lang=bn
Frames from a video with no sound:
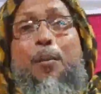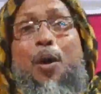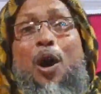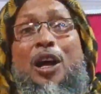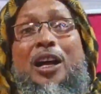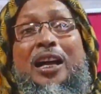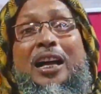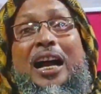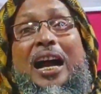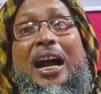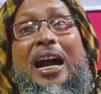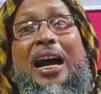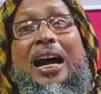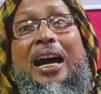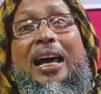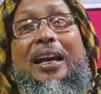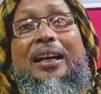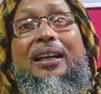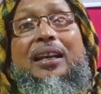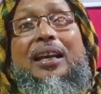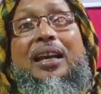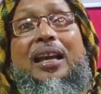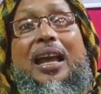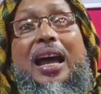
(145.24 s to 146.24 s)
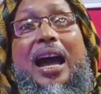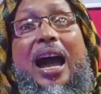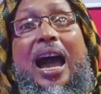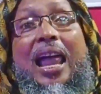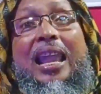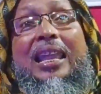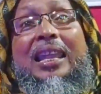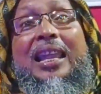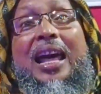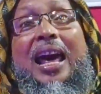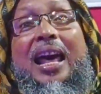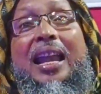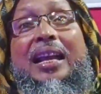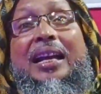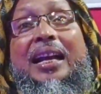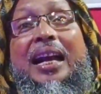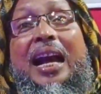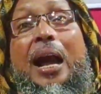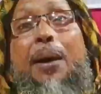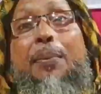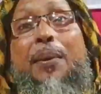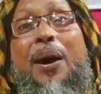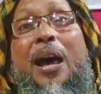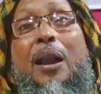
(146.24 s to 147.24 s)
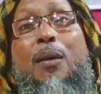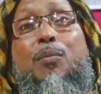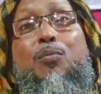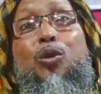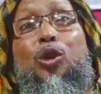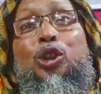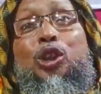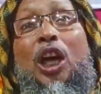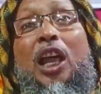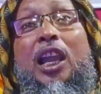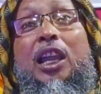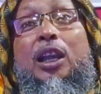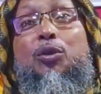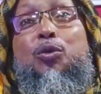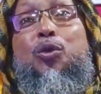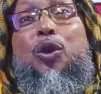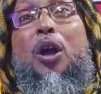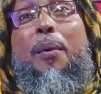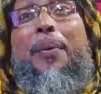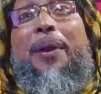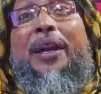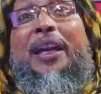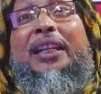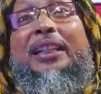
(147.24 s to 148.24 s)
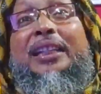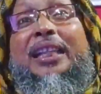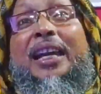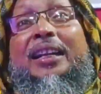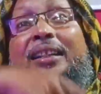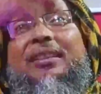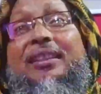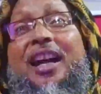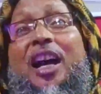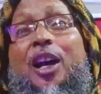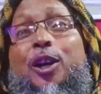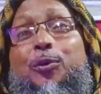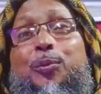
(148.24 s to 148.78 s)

মক্কার আল্লাহর কাবার মোতাল্লিউন আমাকে দেখতে